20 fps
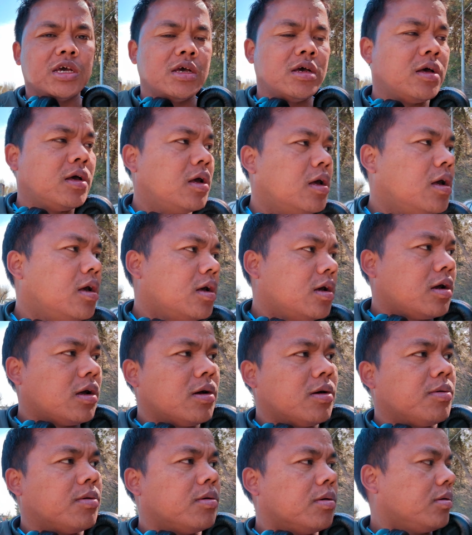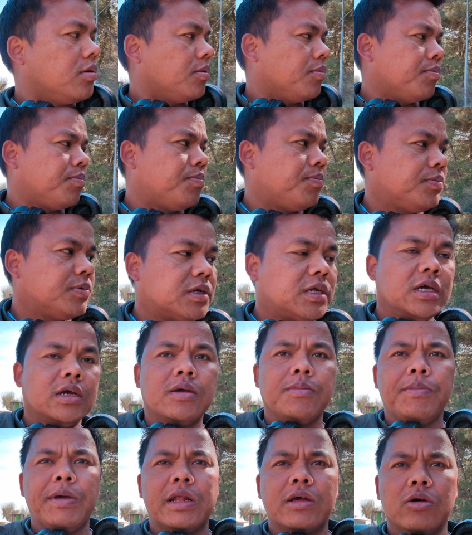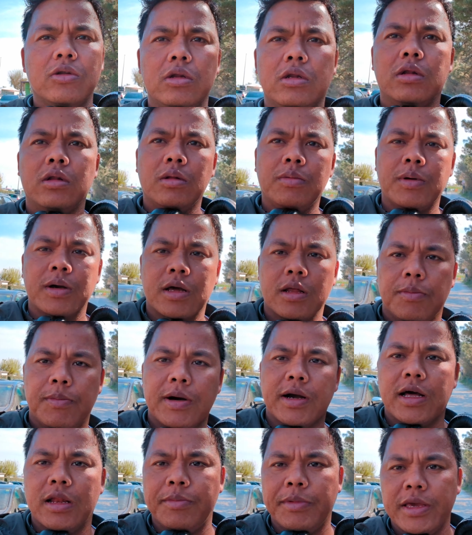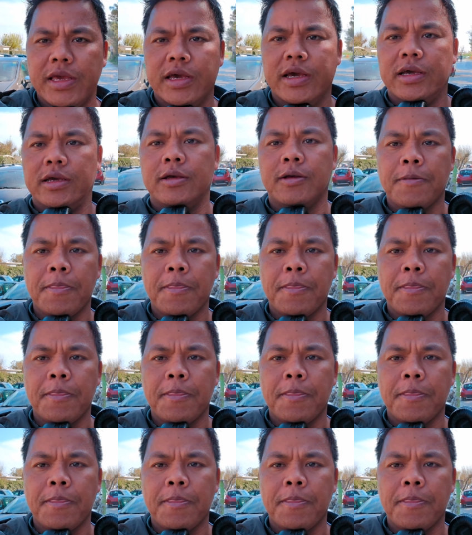के ठीक बिल्कुल बगल, बगल में ही है